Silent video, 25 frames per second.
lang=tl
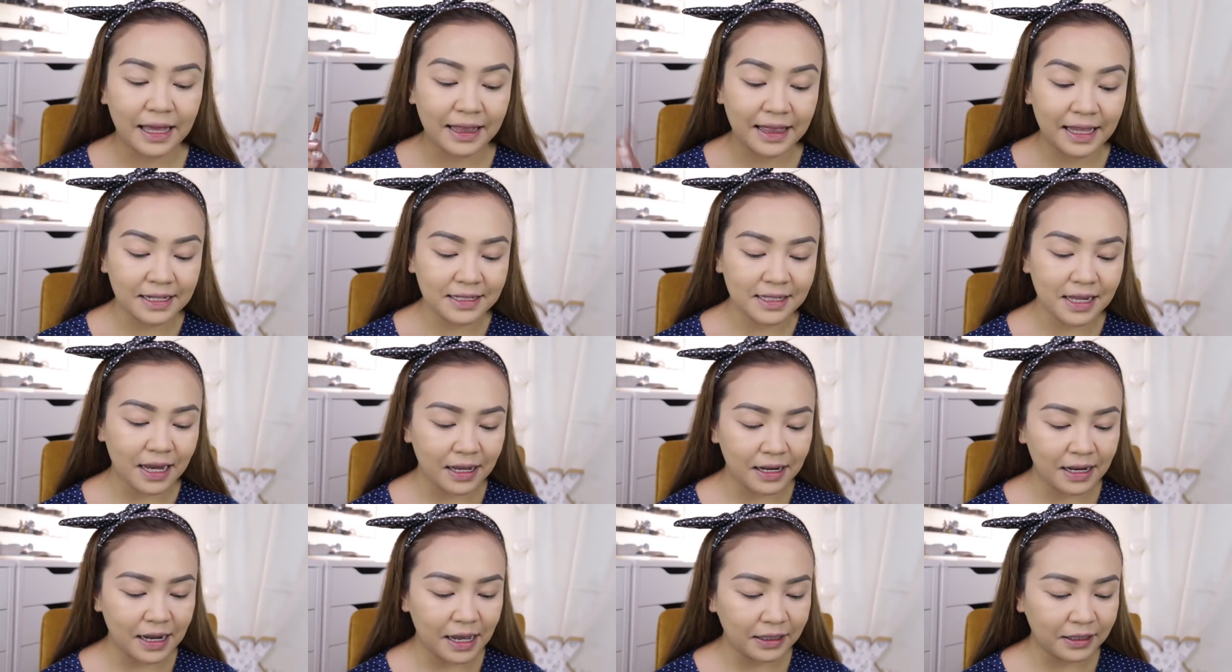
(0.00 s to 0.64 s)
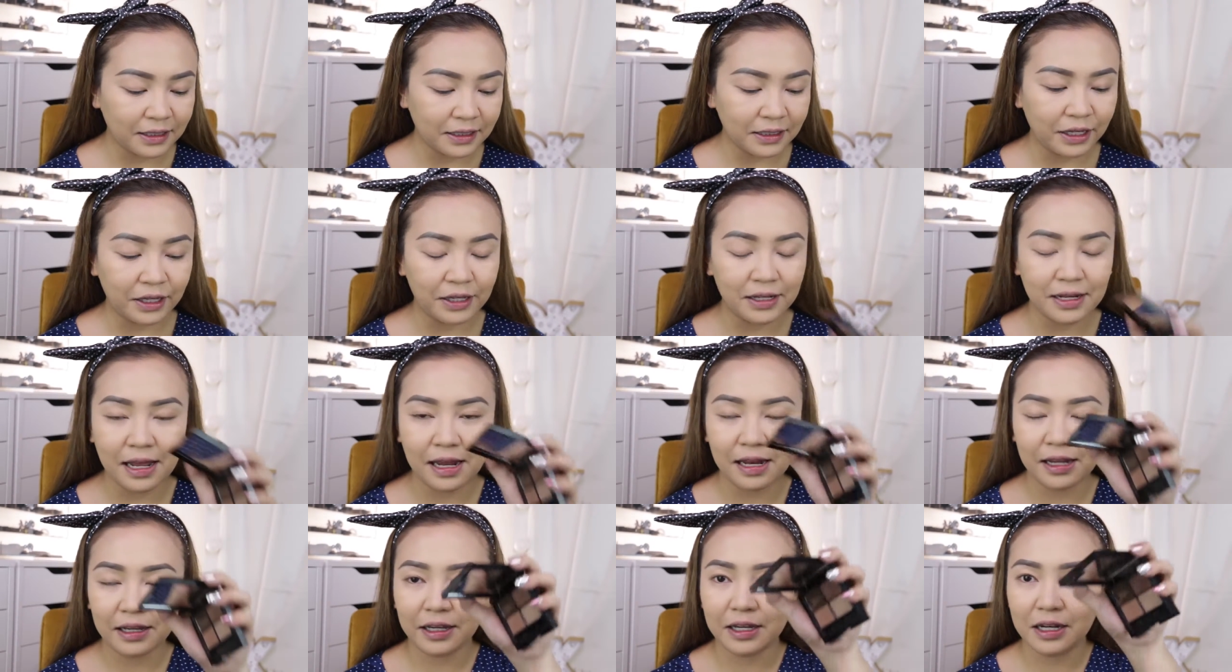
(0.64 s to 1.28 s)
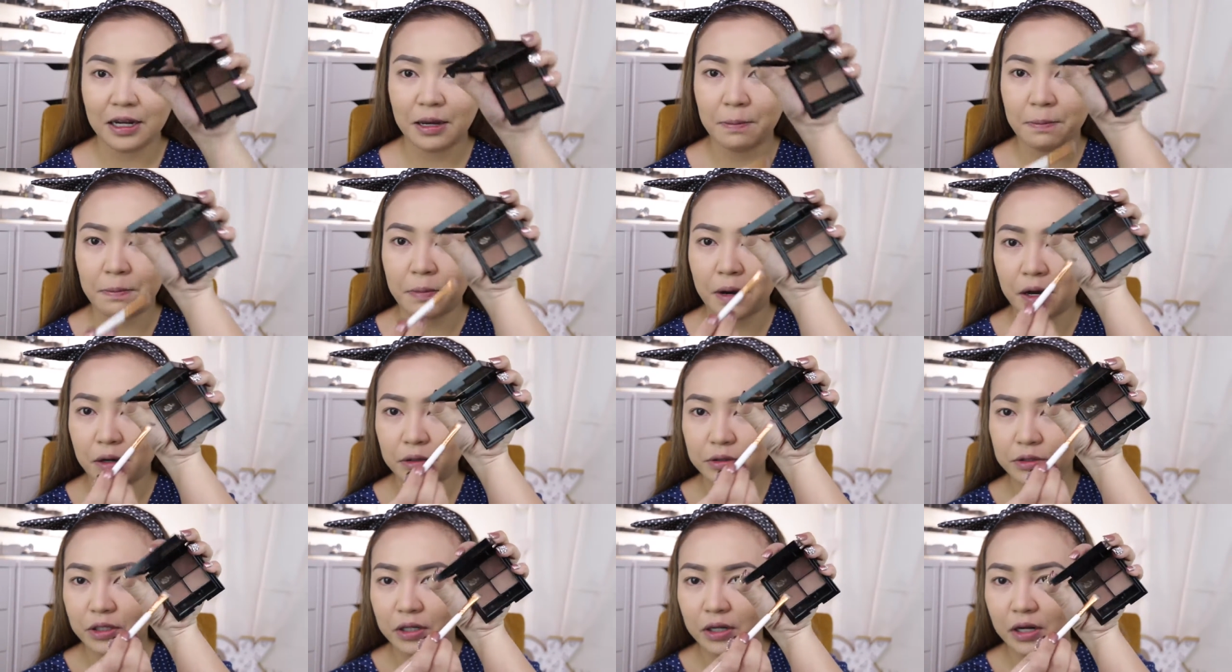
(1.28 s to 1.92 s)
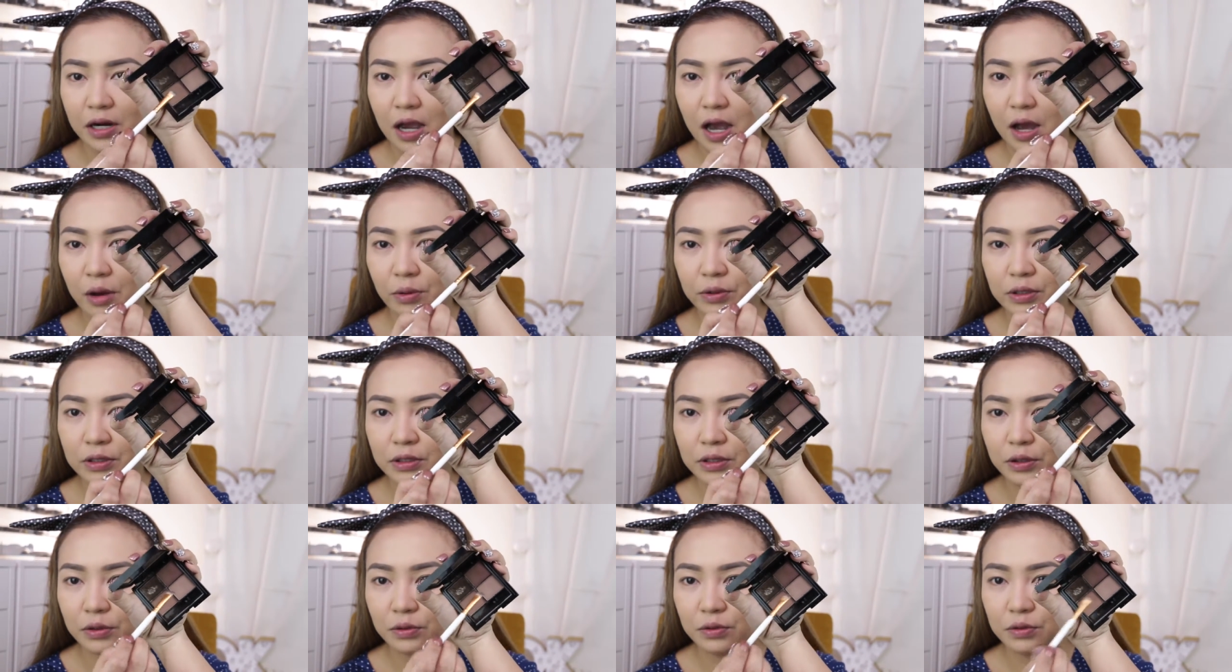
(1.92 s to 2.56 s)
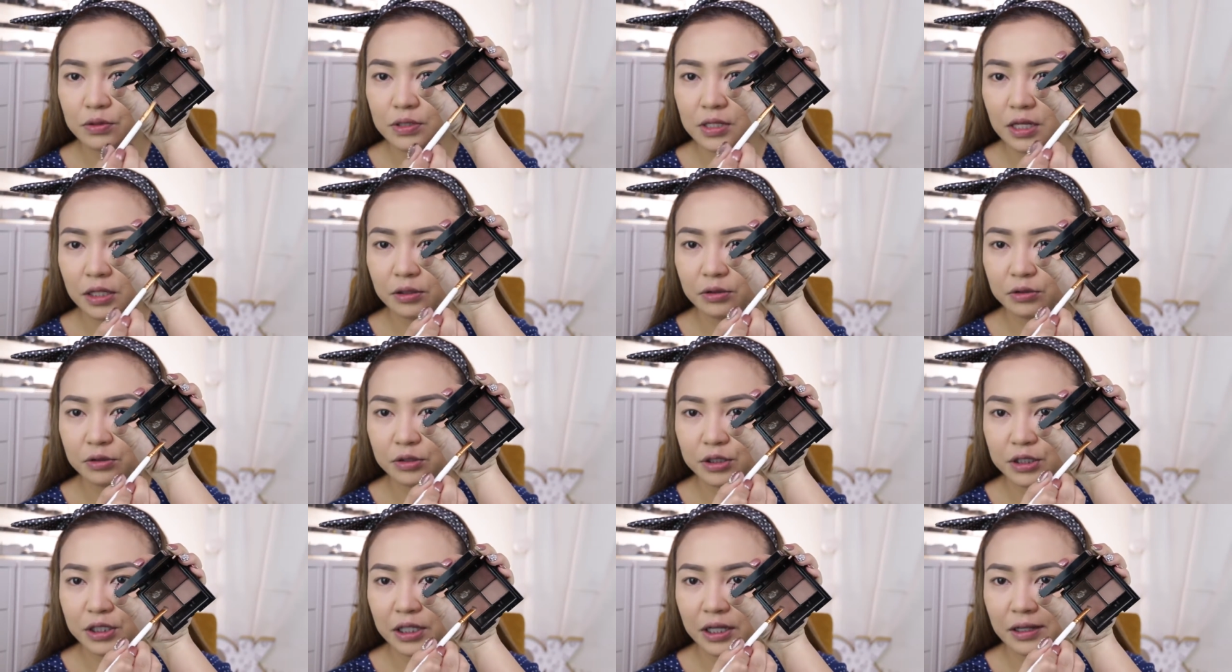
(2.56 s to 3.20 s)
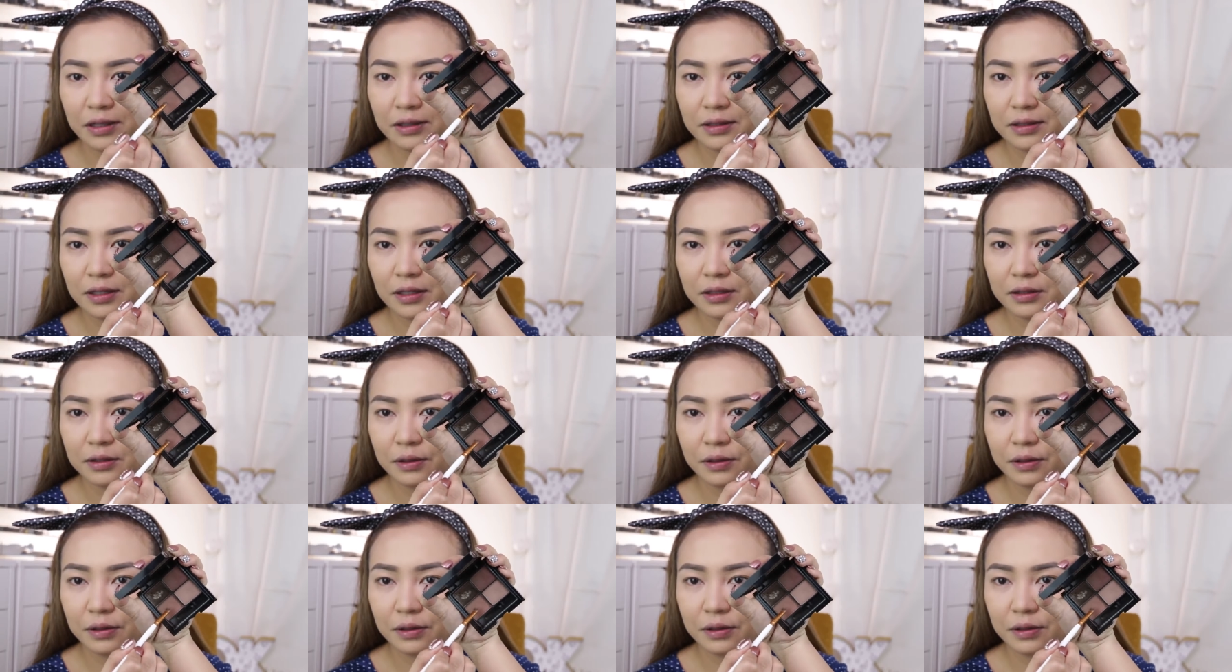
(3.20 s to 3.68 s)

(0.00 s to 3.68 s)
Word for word: And then, saka natin ngayon lalagyan ng powder. I will use itong shade na